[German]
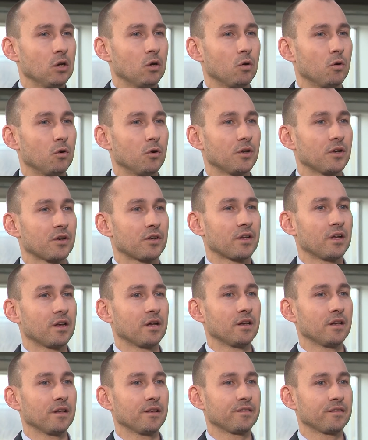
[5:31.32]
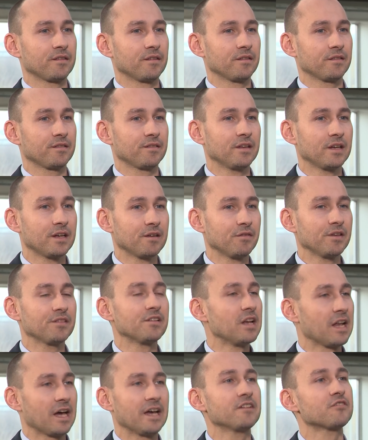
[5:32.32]
Und äh, es ist eine
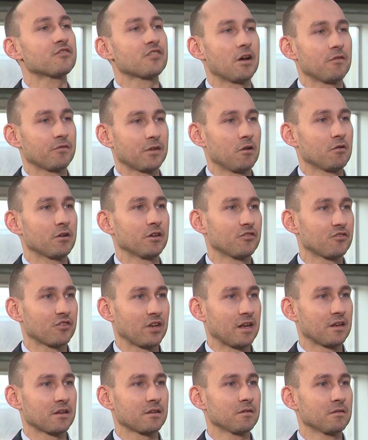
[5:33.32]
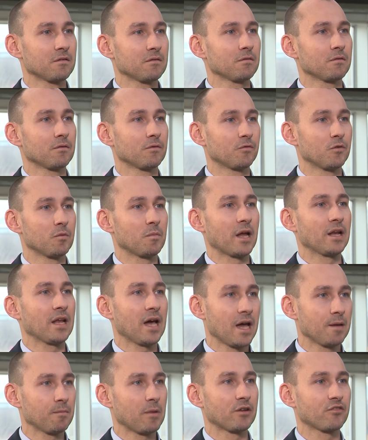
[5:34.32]
gewisse Leidenschaft auch entstanden, für meine
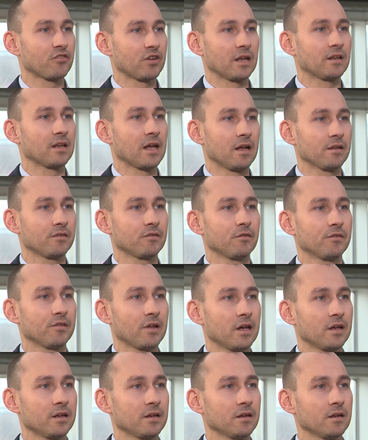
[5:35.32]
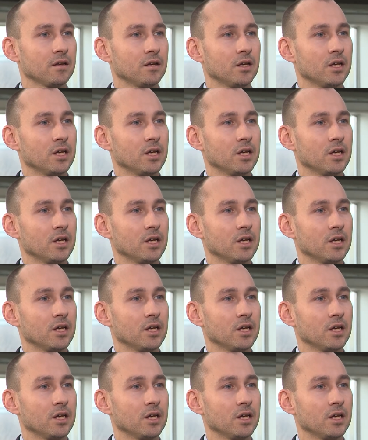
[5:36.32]
Heimatstadt da zu sein.